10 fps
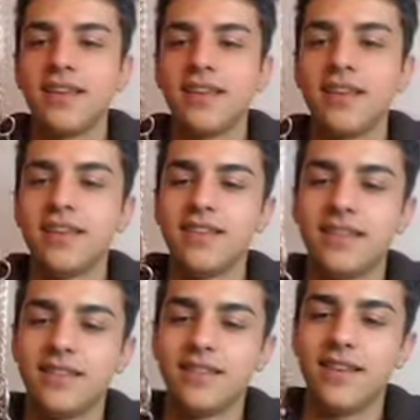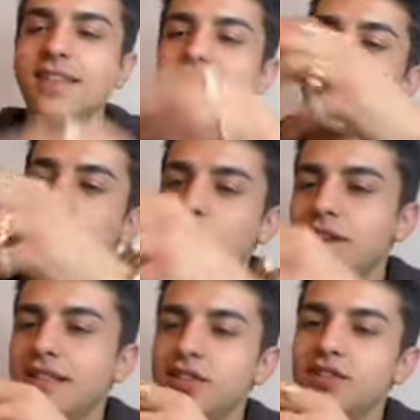Ee, hadi lan bu
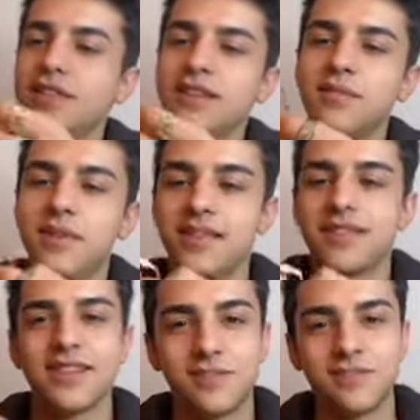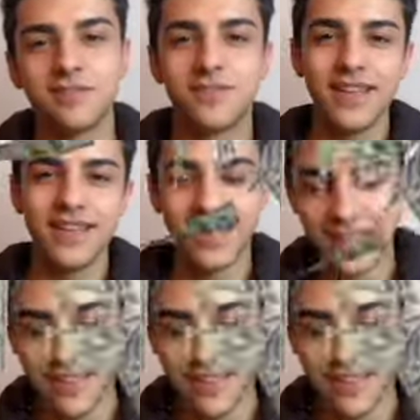yayın için takayım hadi takayım. Hadi